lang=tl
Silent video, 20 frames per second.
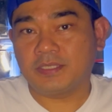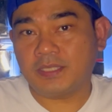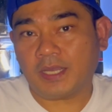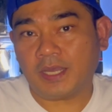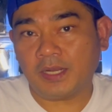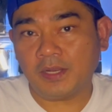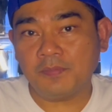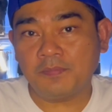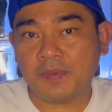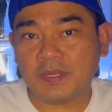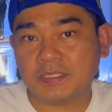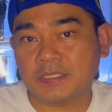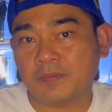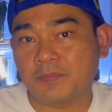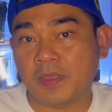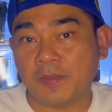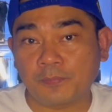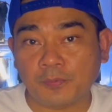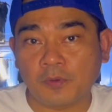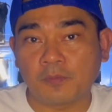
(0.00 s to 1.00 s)
Isa ka rin ba sa
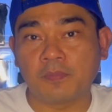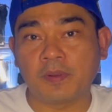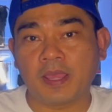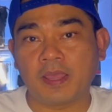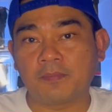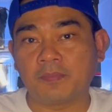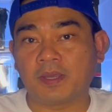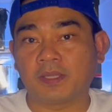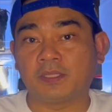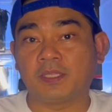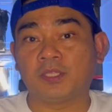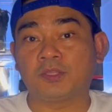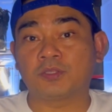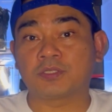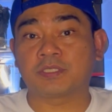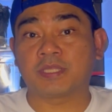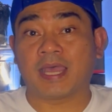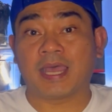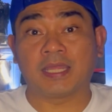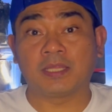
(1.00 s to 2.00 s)
may problema
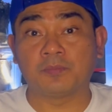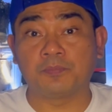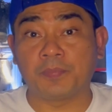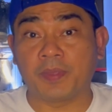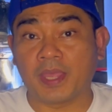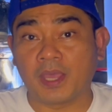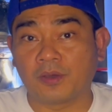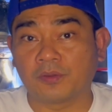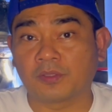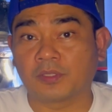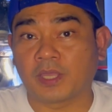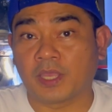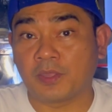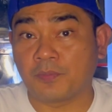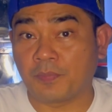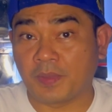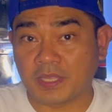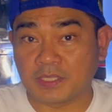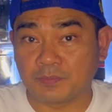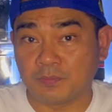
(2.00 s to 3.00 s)
dito sa ad payout
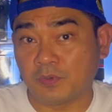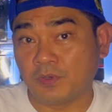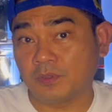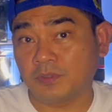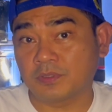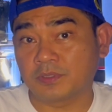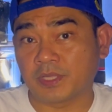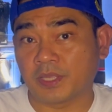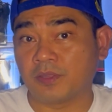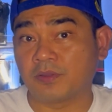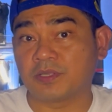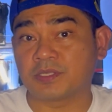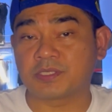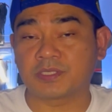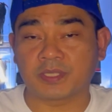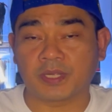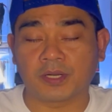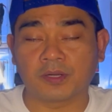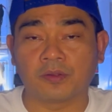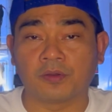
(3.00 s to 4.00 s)
kay Facebook sa iyong
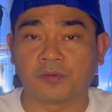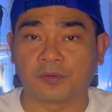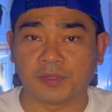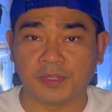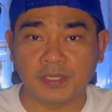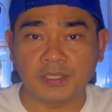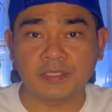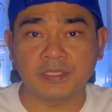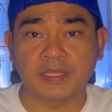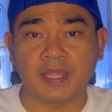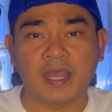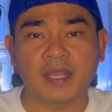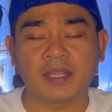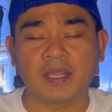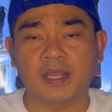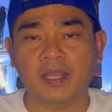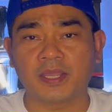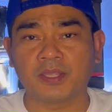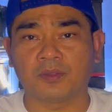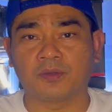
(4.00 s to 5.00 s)
star or reels na
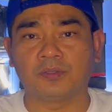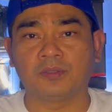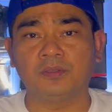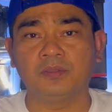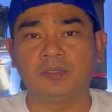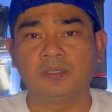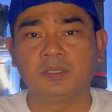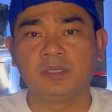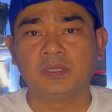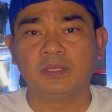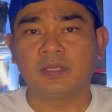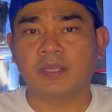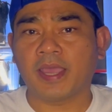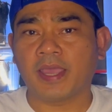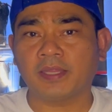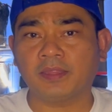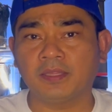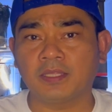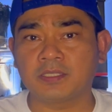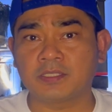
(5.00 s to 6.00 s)
hanggang ngayon
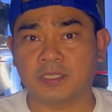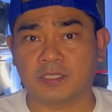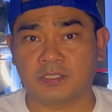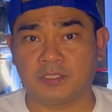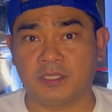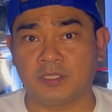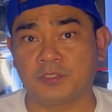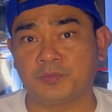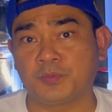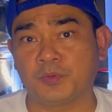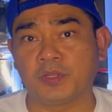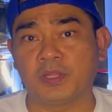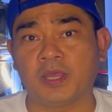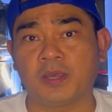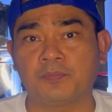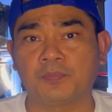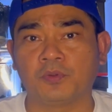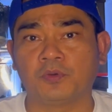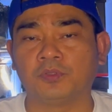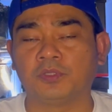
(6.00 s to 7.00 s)
kahit na successfully
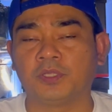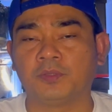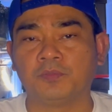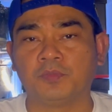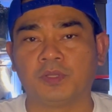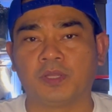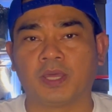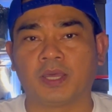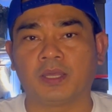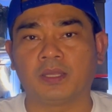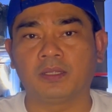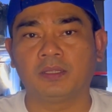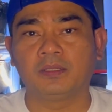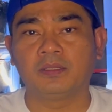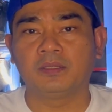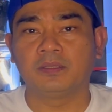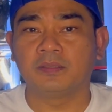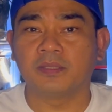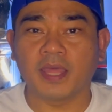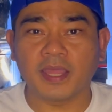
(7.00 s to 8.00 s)
uploaded mo na,
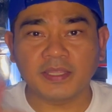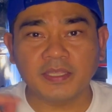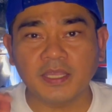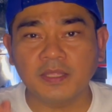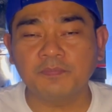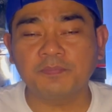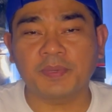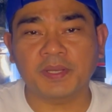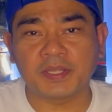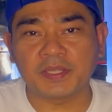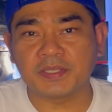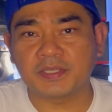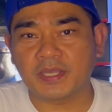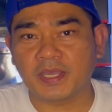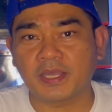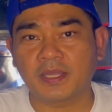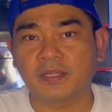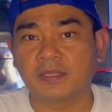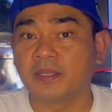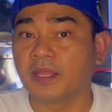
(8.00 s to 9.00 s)
nandyan pa rin
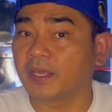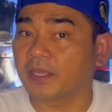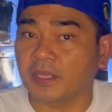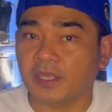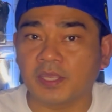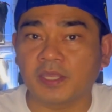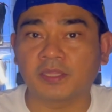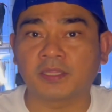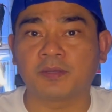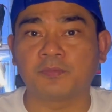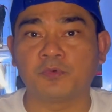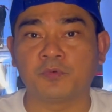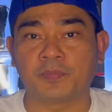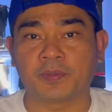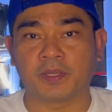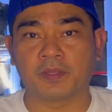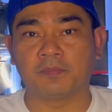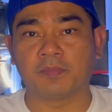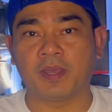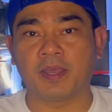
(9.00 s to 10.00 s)
siya, nakikita mo
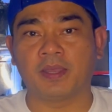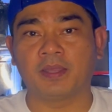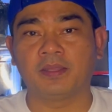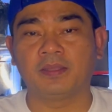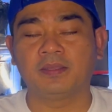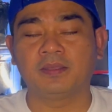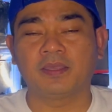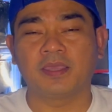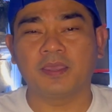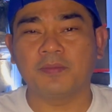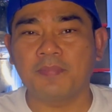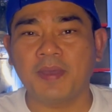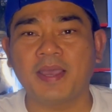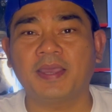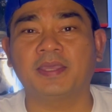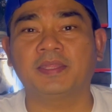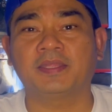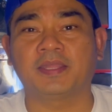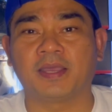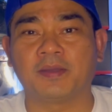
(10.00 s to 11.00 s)
pa rin ba? Eh
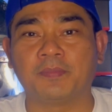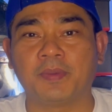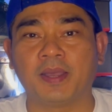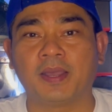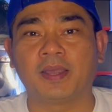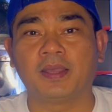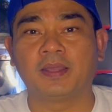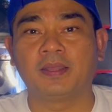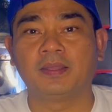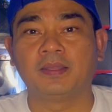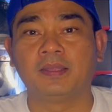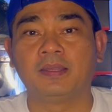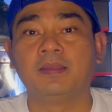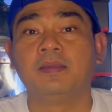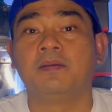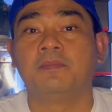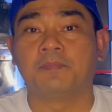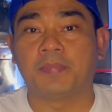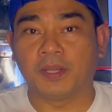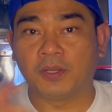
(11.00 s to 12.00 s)
bakit nga ba?
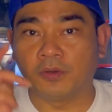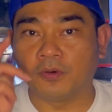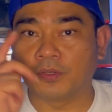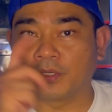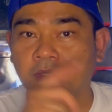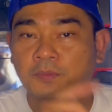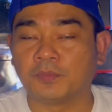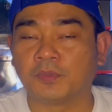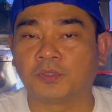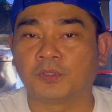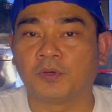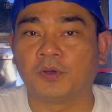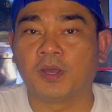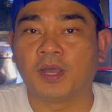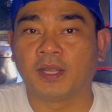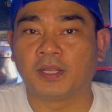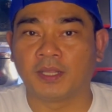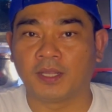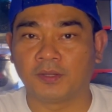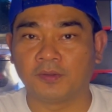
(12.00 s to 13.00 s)
Panoorin mo to
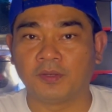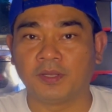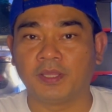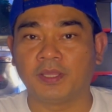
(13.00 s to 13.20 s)
hanggang